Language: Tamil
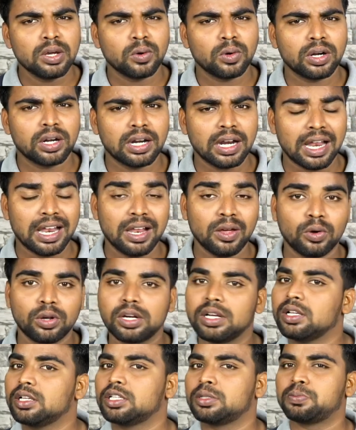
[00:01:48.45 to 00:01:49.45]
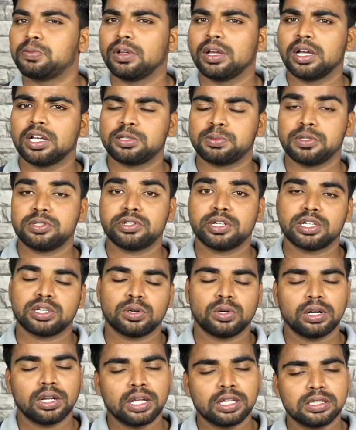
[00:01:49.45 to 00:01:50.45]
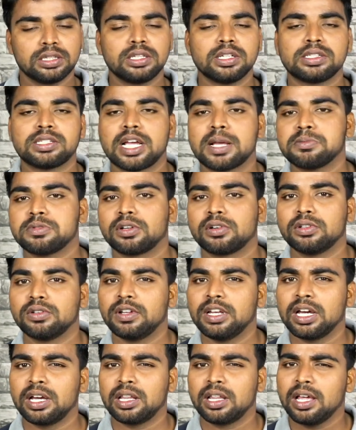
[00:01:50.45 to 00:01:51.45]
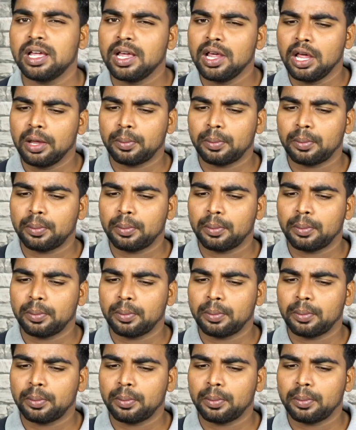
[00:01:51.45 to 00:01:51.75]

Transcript: ஒரு நல்ல ஒரு டிஸ்பிளே ஸ்பெசிஃபிகேஷனோட இந்த சாம்சங் வந்து வெளியாகுது